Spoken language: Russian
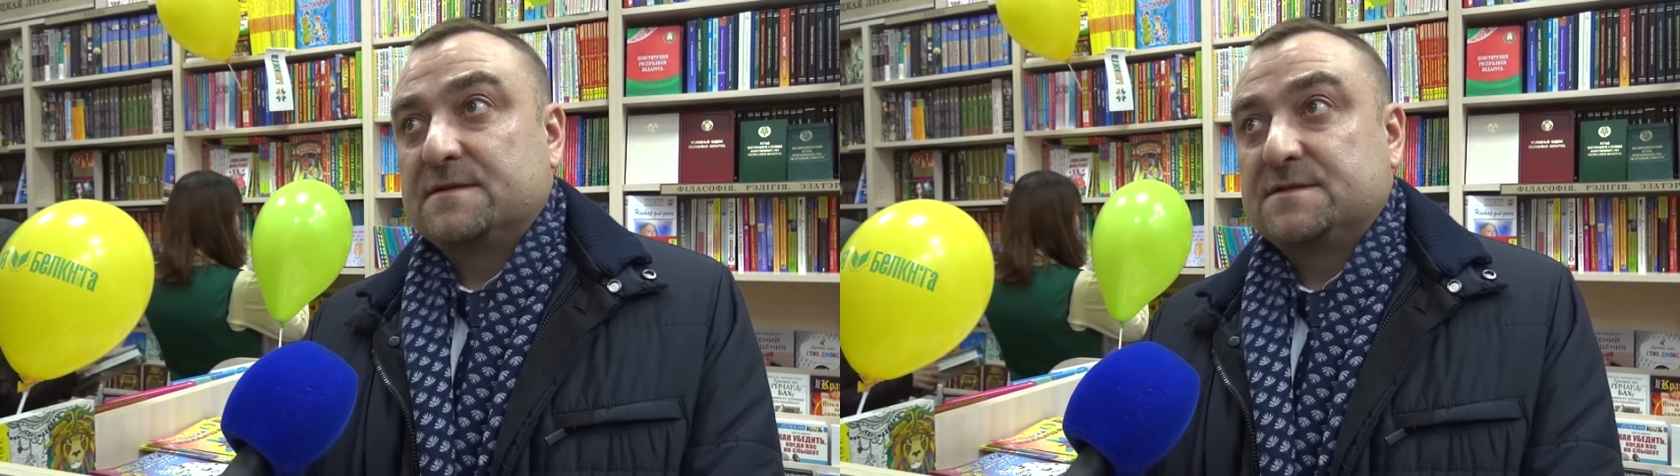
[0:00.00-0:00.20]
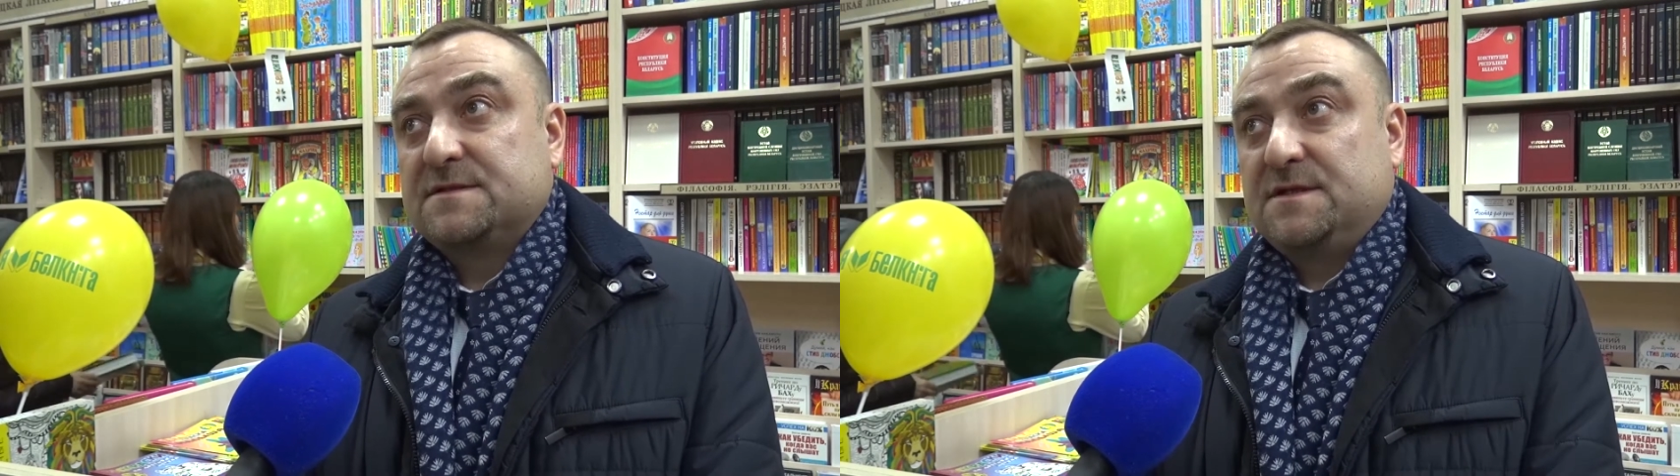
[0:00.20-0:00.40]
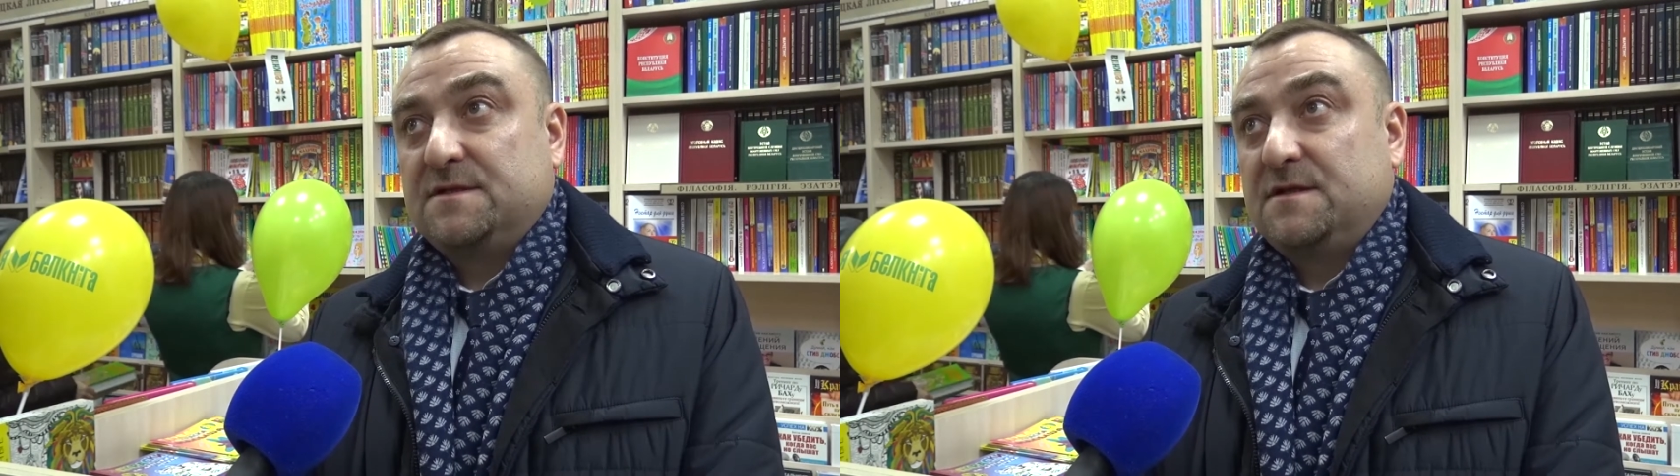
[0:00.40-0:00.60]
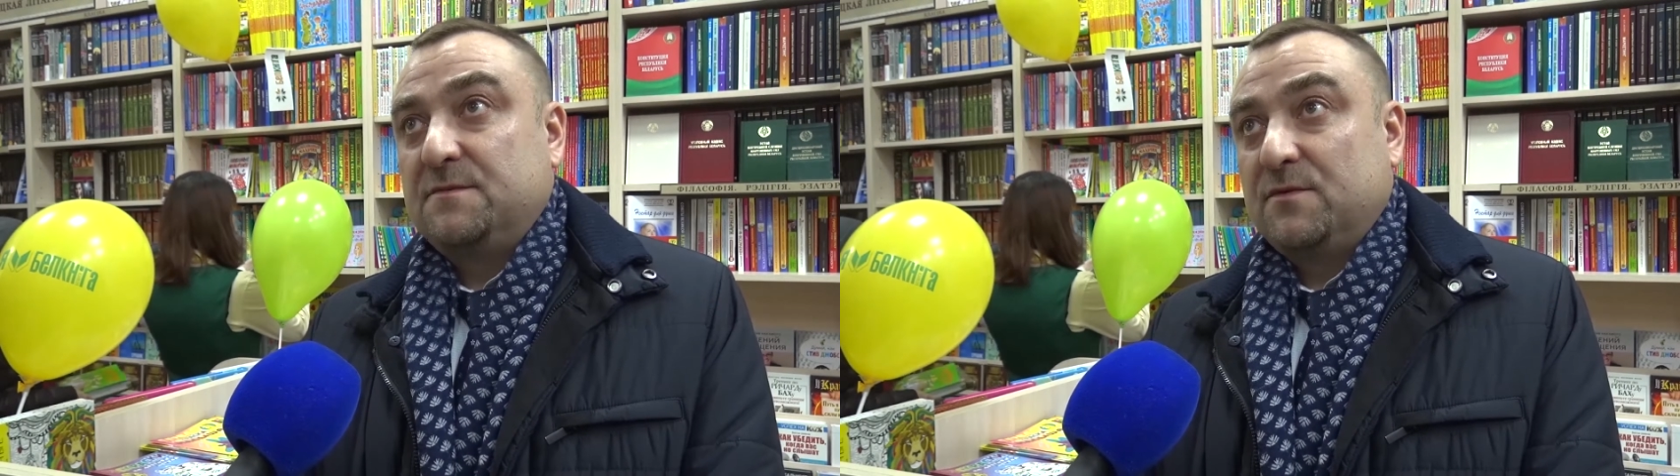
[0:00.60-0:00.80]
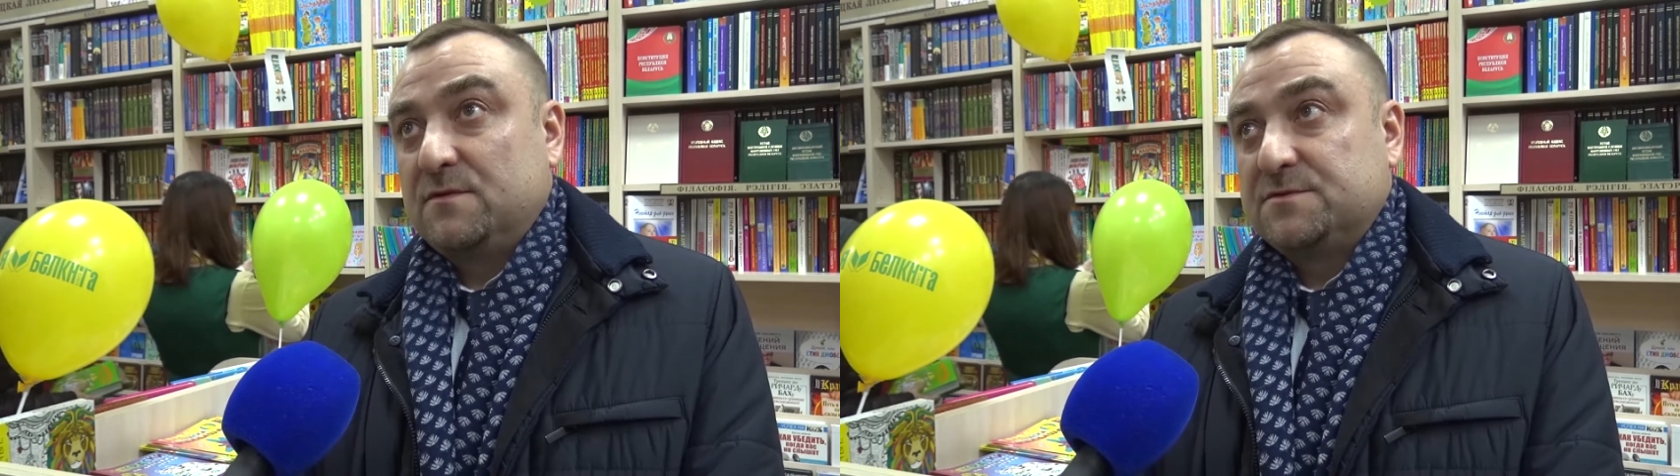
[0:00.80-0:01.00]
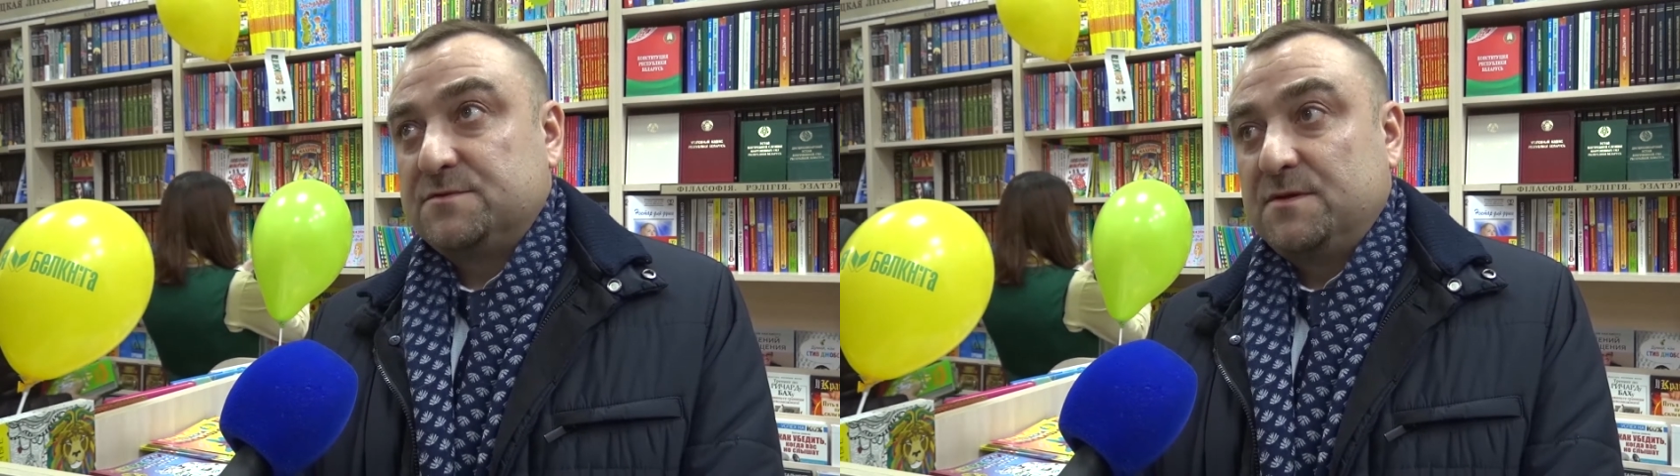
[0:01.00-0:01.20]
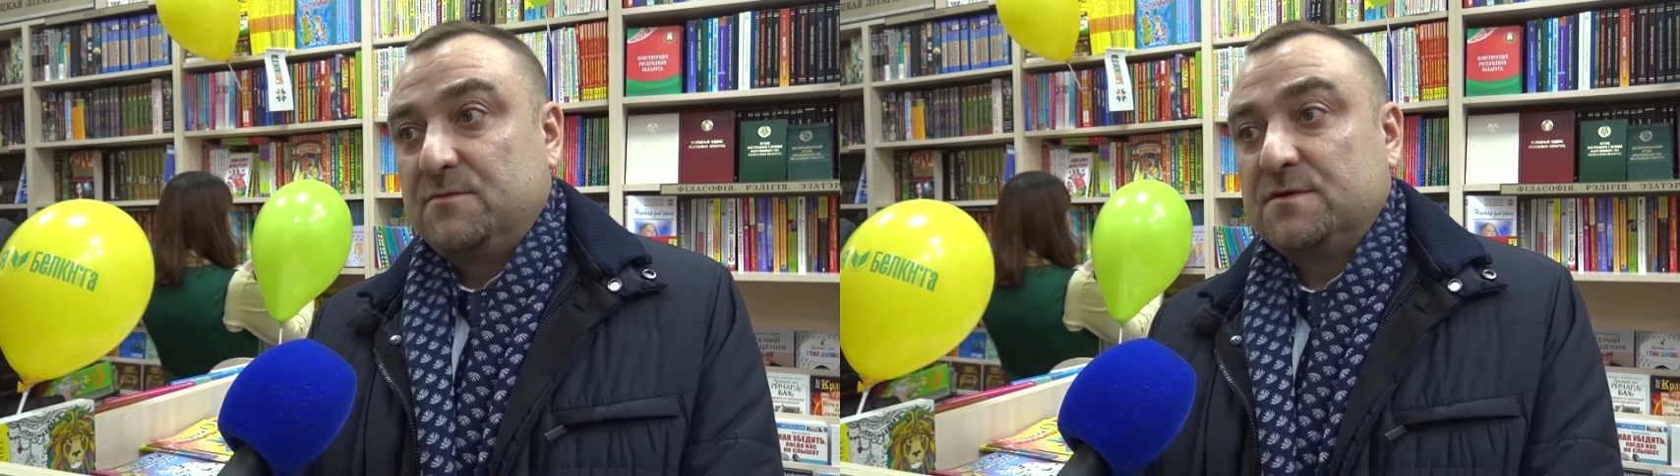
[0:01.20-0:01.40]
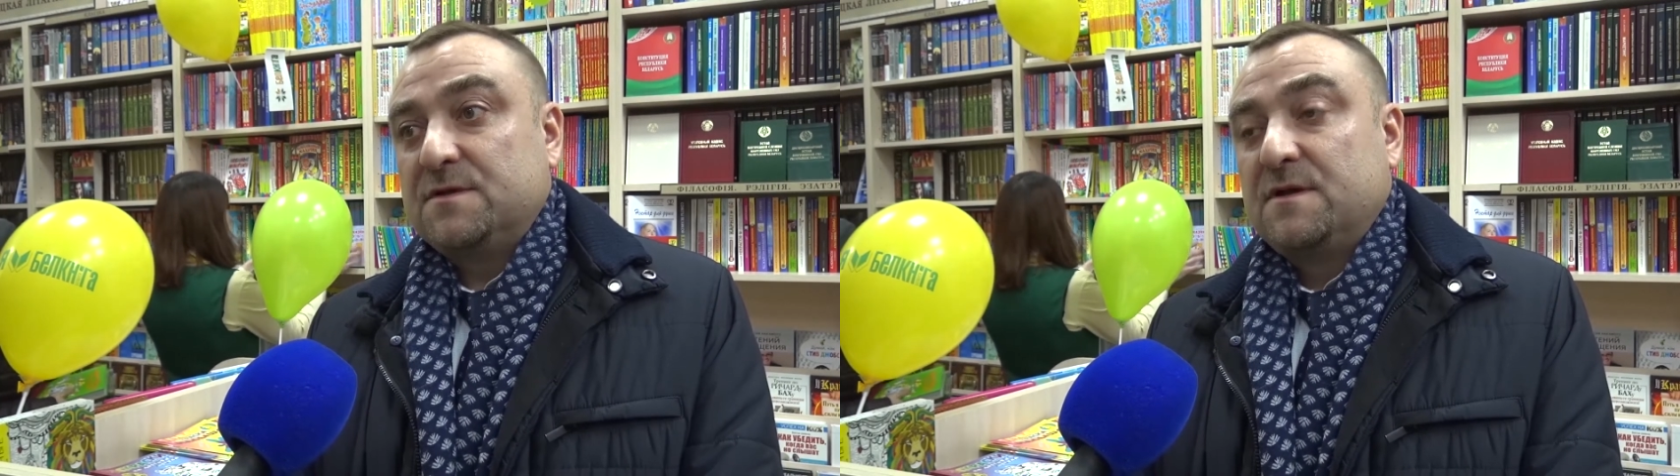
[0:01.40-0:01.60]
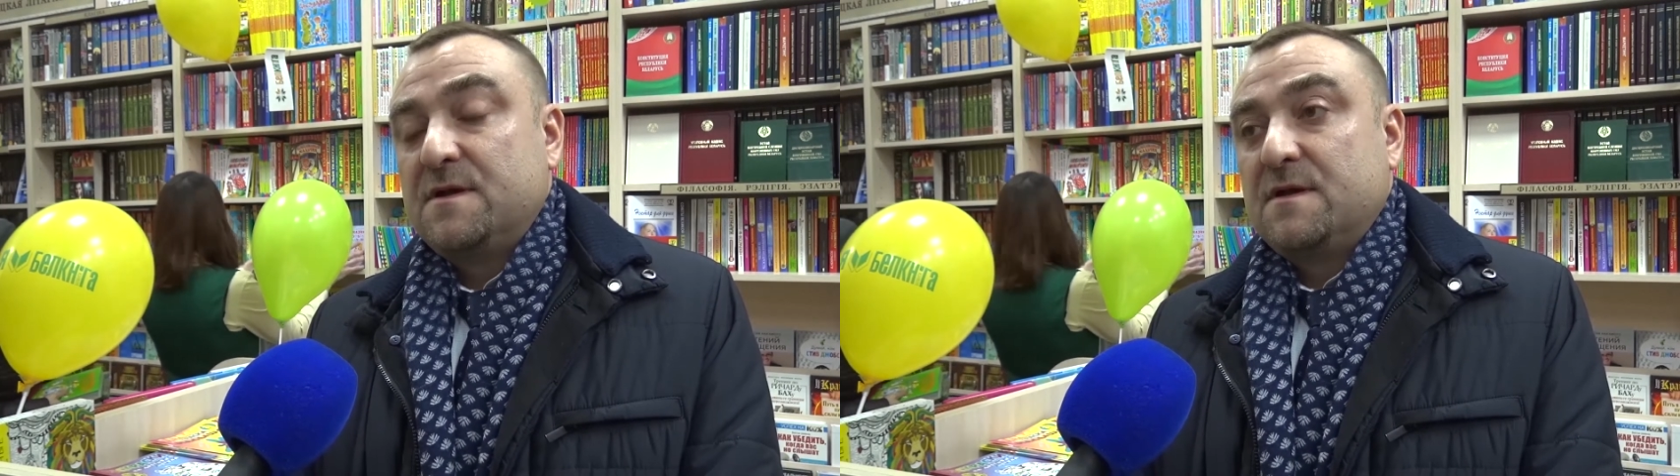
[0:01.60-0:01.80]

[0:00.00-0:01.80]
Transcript: сделали полностью ремонт,